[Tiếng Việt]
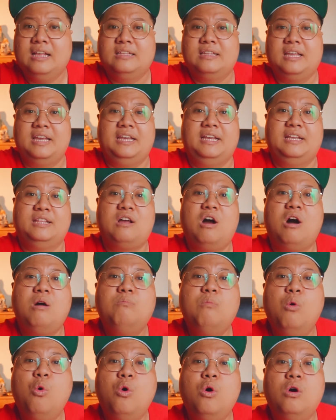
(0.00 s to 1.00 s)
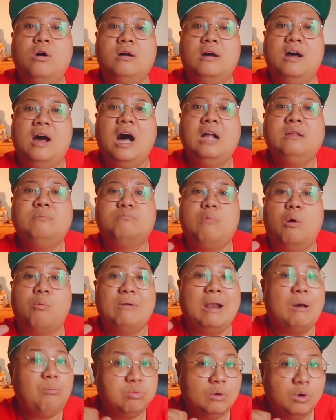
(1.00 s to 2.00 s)
thì nó mua hết một
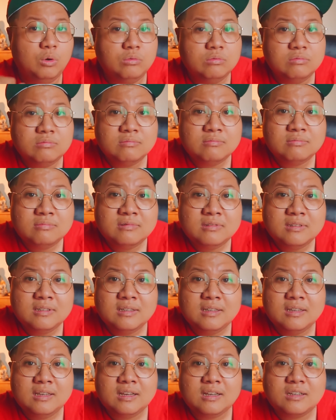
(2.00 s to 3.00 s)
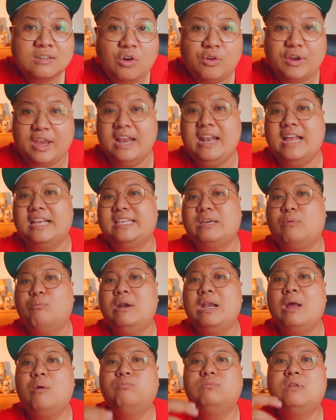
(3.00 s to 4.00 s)
lốc luôn có nghĩa là trong
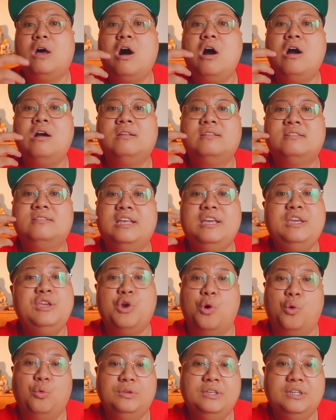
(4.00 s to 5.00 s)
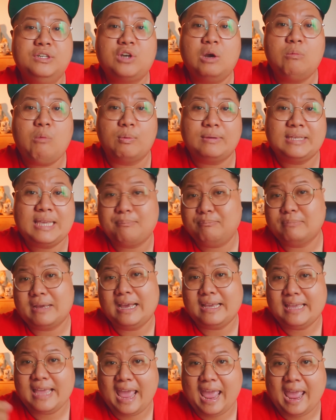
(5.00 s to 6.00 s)
cái lốc đó thí dụ như có 100
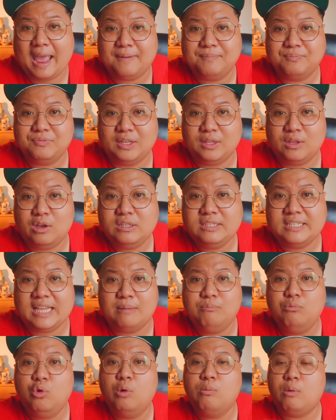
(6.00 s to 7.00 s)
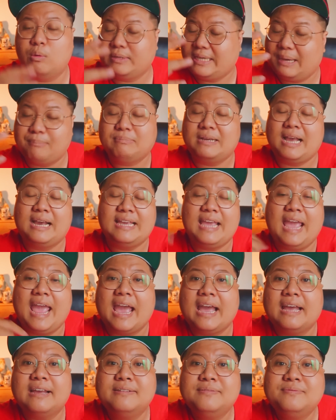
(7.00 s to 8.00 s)
căn nhà thì nó sẽ mua 100 căn
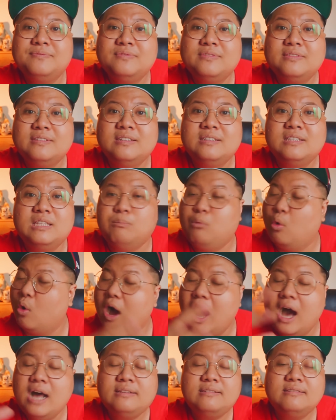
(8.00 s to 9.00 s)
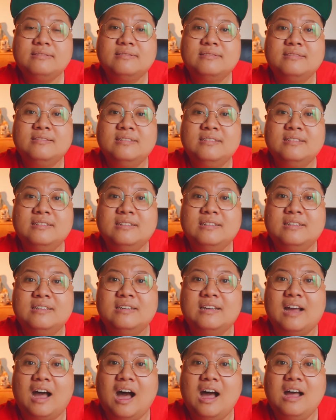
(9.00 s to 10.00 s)
nhà nó mua hết
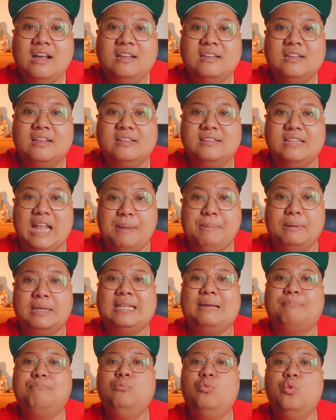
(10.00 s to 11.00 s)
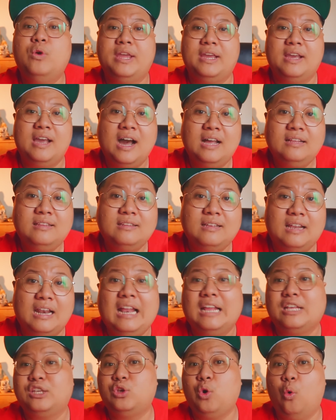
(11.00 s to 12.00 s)
đó, để mà nắm quyền hết nó
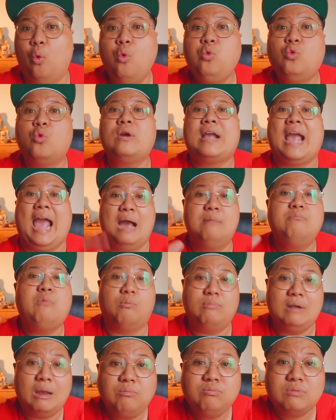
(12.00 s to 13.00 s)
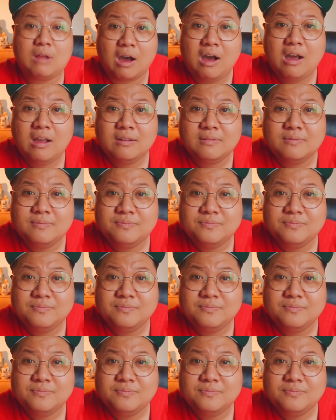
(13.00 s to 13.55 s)
là chủ của cả một lốc đó